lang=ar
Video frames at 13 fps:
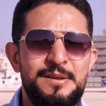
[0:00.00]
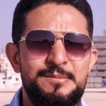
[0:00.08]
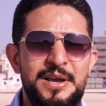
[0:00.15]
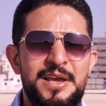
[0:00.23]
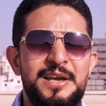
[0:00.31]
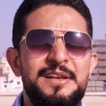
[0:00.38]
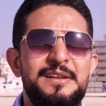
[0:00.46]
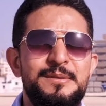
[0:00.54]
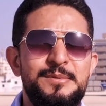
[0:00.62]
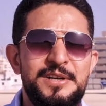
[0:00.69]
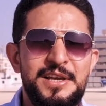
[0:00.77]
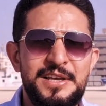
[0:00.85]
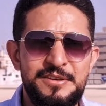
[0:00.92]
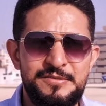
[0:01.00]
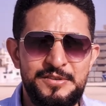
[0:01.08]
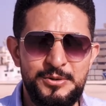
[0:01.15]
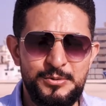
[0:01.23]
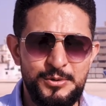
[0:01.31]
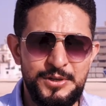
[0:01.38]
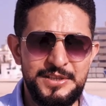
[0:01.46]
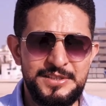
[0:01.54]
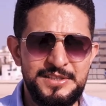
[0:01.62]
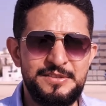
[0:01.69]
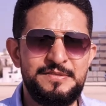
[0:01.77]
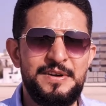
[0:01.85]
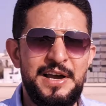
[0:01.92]
المكان اللي بنراجع فيه كل
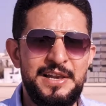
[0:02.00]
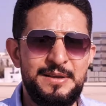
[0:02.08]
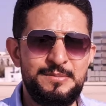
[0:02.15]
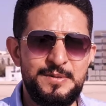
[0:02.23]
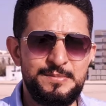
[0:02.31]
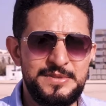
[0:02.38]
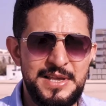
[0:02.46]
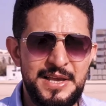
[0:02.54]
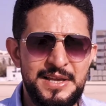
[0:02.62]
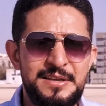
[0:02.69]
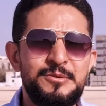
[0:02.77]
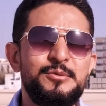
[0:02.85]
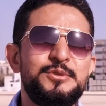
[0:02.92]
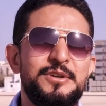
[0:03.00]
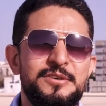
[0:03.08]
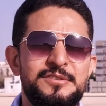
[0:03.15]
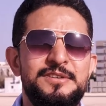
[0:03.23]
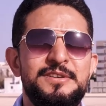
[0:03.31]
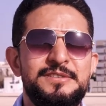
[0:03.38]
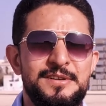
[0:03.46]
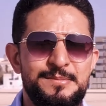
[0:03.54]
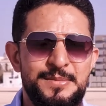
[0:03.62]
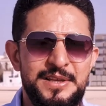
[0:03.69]
جديد في عالم المساحة والتقنيات